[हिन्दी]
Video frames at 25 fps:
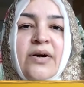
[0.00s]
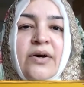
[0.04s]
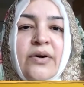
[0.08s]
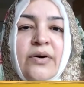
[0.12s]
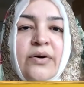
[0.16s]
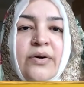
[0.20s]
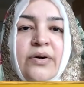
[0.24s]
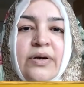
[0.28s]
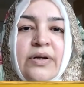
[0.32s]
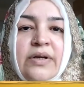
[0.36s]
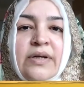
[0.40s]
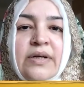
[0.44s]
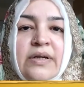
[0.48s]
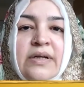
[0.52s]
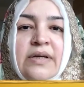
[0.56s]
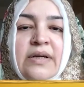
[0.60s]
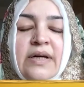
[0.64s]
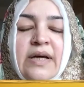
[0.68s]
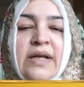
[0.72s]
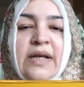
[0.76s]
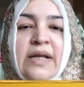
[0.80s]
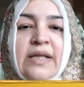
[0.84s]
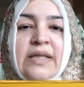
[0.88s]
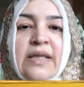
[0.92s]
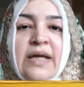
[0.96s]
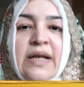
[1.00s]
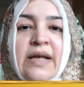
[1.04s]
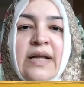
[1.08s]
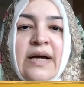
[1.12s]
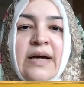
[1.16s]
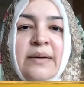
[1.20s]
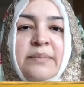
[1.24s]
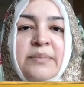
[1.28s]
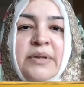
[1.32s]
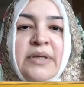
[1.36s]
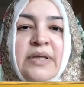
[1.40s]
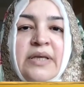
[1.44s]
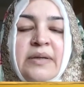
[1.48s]
और अल्लाह ताला
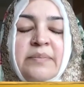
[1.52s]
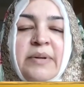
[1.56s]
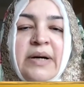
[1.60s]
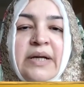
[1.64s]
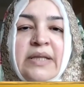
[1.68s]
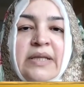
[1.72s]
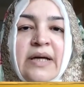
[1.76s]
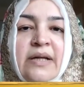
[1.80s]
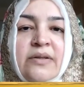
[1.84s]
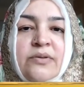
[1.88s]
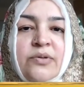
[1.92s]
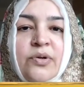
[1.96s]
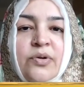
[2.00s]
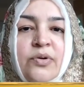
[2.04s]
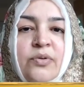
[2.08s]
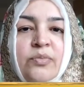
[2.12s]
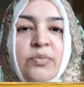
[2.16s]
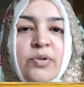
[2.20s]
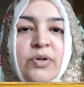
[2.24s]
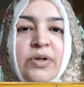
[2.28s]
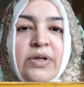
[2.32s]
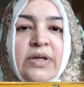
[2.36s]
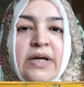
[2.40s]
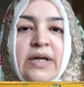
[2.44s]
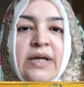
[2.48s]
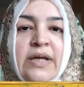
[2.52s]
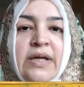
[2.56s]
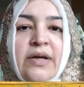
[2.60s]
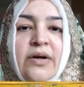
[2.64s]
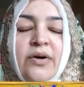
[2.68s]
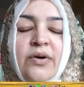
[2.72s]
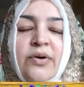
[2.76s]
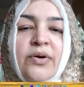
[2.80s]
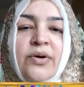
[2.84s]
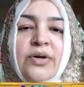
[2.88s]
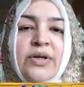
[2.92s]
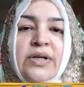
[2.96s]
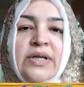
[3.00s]
आपकी इबादत को कबूल करे
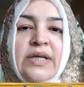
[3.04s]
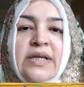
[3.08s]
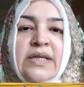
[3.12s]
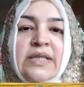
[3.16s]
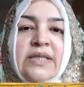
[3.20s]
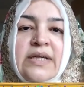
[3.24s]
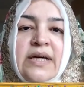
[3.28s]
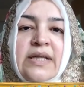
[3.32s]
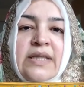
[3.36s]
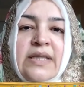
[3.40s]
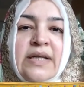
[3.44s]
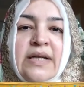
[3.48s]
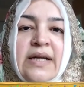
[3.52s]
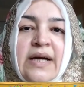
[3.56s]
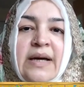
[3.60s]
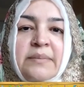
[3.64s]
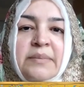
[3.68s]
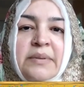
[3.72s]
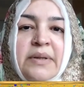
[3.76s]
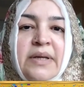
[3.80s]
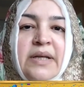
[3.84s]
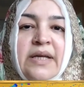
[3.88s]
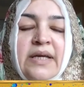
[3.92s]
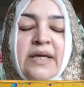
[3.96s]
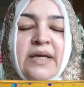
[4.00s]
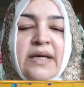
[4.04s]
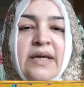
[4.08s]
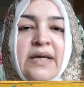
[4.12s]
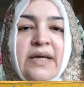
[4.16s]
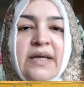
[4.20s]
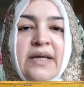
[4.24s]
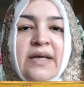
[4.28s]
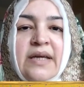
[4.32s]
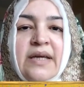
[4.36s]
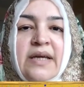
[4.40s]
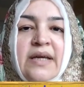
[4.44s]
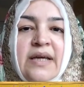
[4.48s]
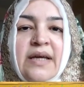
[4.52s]
और ईद का दिन आपके लिए
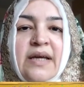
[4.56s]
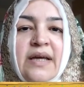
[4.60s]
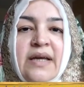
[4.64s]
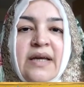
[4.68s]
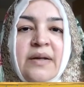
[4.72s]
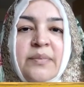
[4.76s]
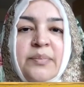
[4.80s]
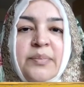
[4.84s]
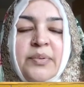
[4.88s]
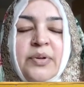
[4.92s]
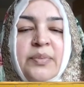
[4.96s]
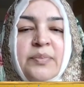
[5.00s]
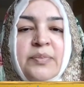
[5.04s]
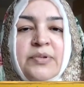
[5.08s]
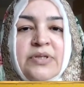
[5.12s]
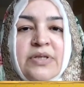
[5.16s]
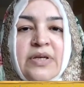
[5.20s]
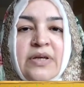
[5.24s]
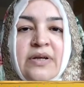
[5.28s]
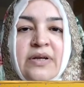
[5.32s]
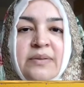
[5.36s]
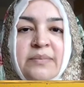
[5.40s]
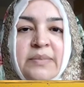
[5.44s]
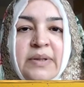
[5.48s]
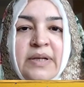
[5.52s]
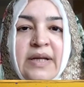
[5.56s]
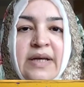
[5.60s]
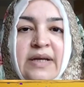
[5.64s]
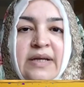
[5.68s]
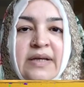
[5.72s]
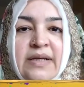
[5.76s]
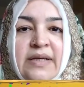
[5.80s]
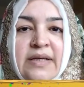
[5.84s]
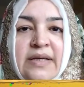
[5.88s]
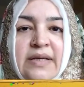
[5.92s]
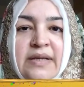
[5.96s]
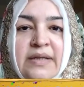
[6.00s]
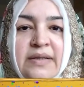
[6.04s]
पुरमसरत बनाए
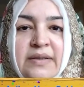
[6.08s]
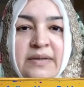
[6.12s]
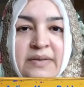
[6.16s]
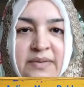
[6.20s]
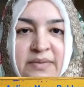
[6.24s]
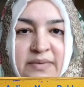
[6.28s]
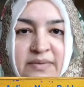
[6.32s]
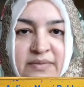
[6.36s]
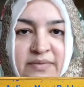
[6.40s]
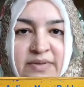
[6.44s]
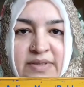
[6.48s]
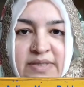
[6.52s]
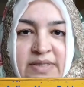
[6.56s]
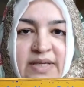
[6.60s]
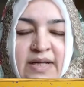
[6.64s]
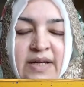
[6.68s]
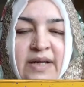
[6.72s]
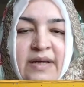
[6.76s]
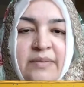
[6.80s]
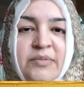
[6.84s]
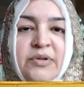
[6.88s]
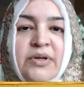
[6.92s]
रखें अल्लाम